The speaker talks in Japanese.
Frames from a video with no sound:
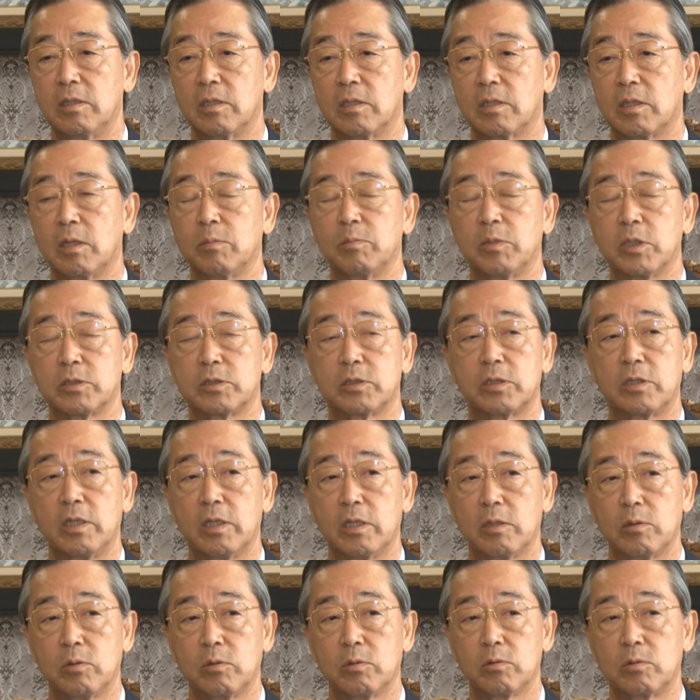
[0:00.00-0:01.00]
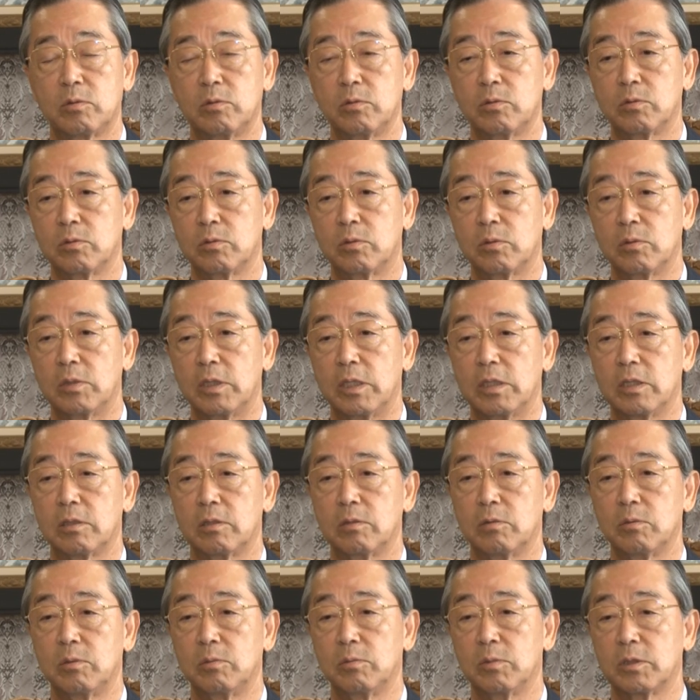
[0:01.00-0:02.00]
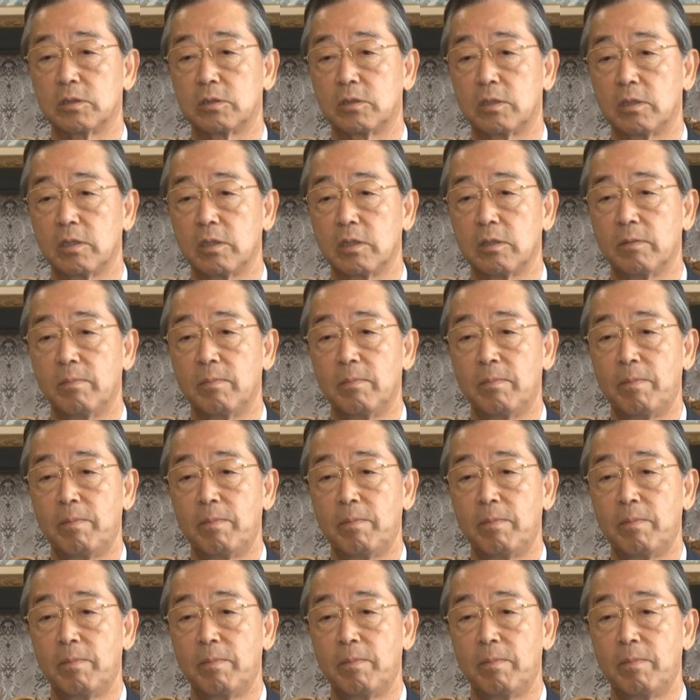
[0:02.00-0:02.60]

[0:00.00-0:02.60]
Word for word: カバーしてやろうということでやっておりまして